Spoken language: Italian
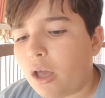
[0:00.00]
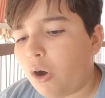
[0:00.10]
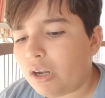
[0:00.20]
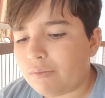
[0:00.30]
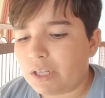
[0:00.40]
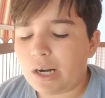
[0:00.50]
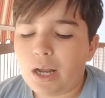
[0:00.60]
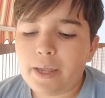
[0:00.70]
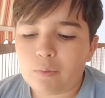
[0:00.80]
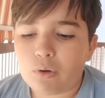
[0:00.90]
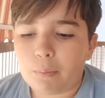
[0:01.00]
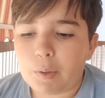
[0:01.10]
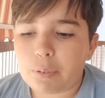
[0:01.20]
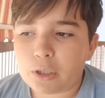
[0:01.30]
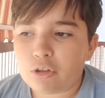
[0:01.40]
Olivera è un nome
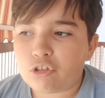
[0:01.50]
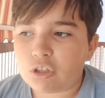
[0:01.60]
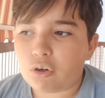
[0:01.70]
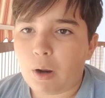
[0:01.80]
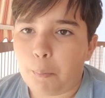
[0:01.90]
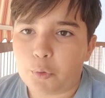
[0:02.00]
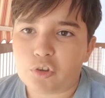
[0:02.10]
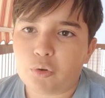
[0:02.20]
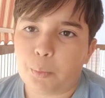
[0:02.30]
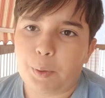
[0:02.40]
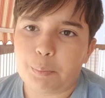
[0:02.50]
più di centrocampo, secondo me,